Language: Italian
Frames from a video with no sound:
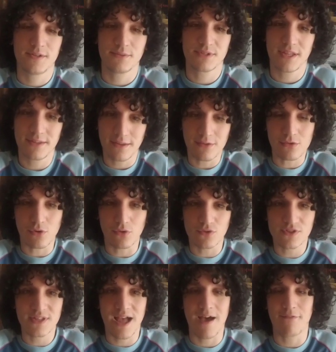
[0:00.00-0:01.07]
siamo stati dentro lo
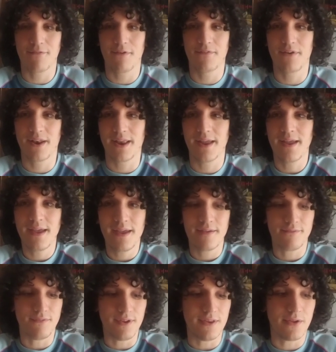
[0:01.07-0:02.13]
staff a fare
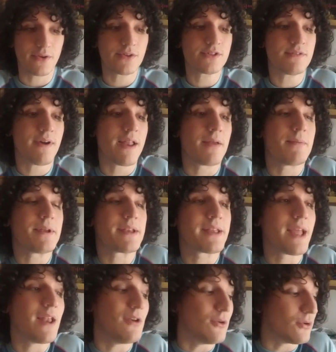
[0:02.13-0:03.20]
video e cose varie,
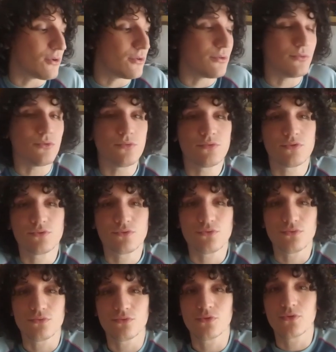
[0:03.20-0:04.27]
perché loro non,
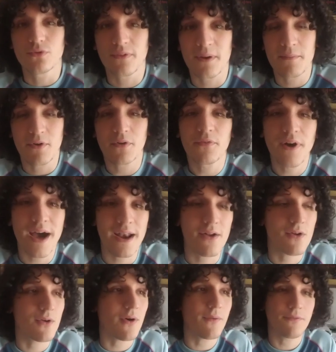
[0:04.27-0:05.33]
non, non dovrebbero fare,